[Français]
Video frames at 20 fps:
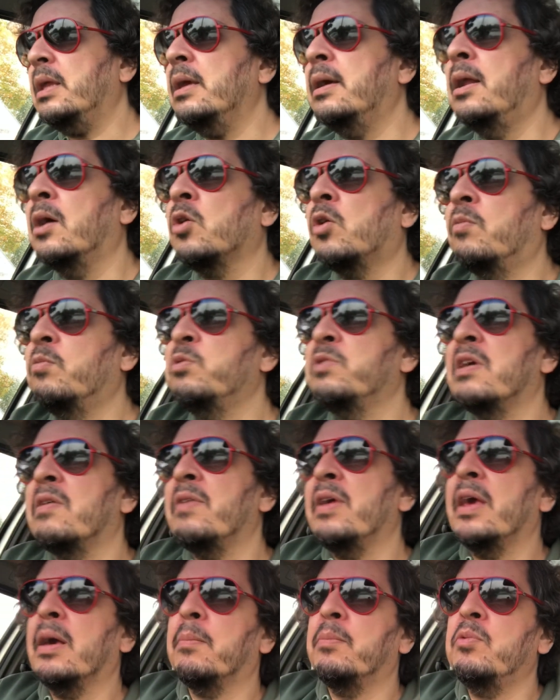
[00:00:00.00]
Alors quand vous
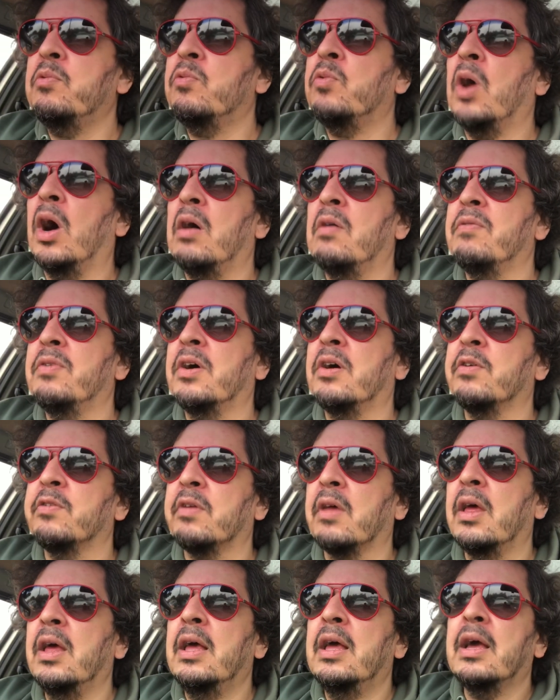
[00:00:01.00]
avez un pouvoir en
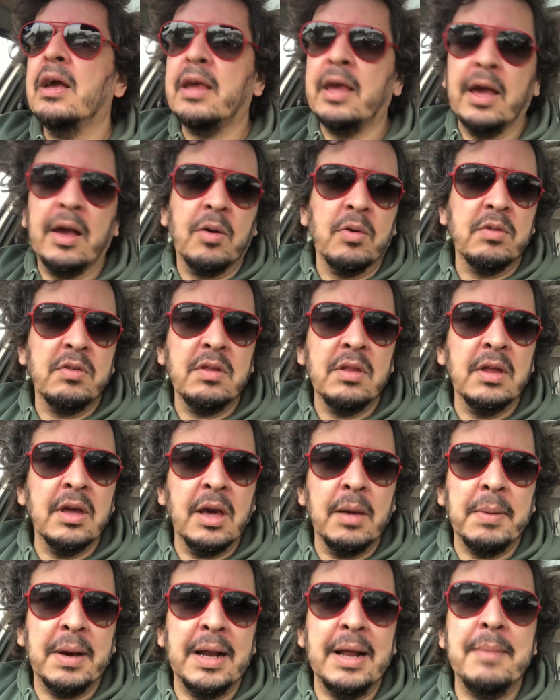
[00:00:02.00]
France qui est
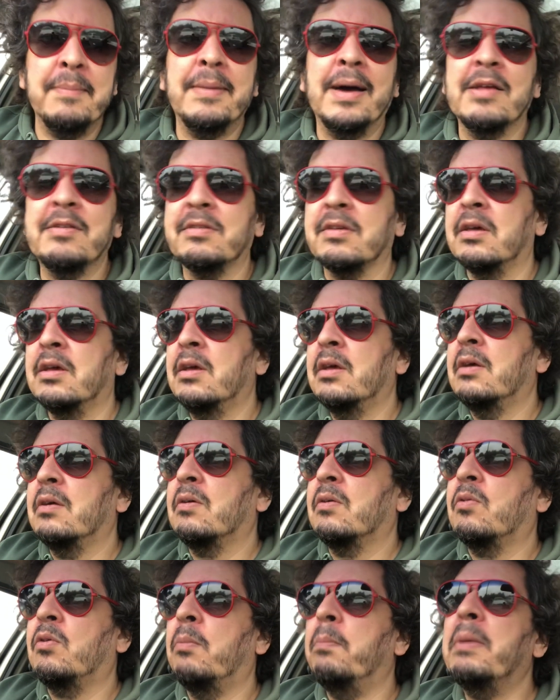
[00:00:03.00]
considéré par la masse
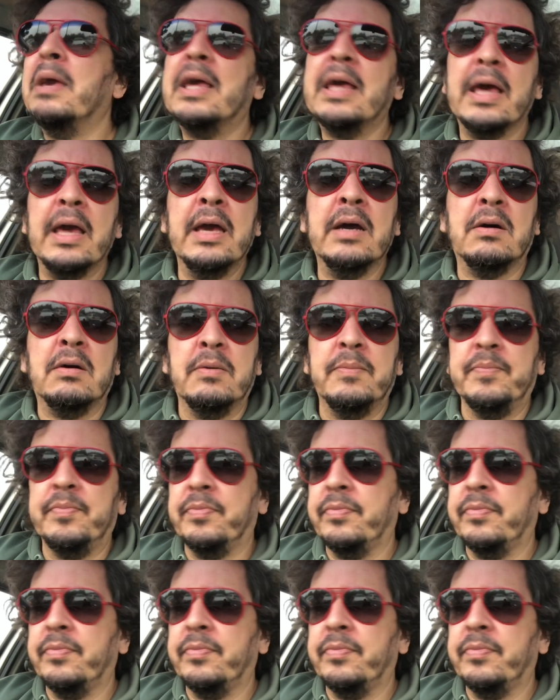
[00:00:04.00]
comme mécréant